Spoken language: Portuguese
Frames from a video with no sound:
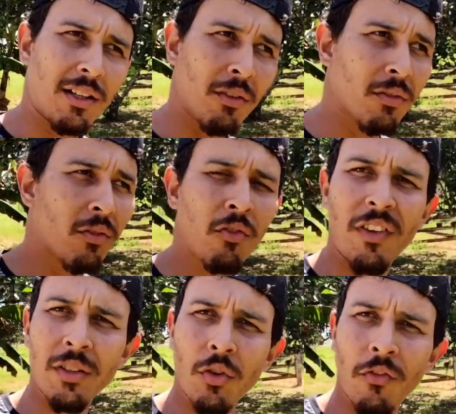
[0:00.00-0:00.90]
Então,
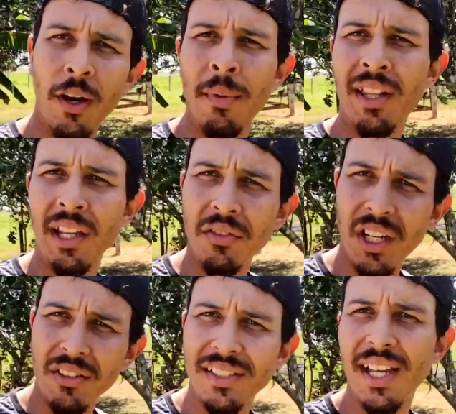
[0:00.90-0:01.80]
fazer um confinamento aí do
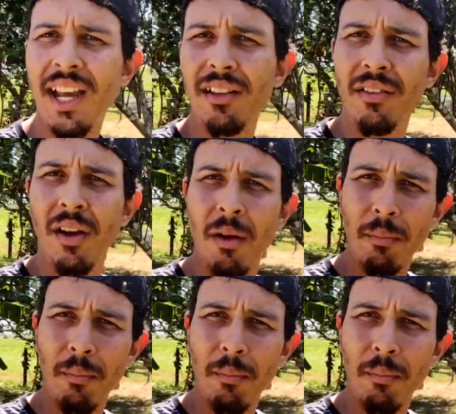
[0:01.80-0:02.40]
jeito certo,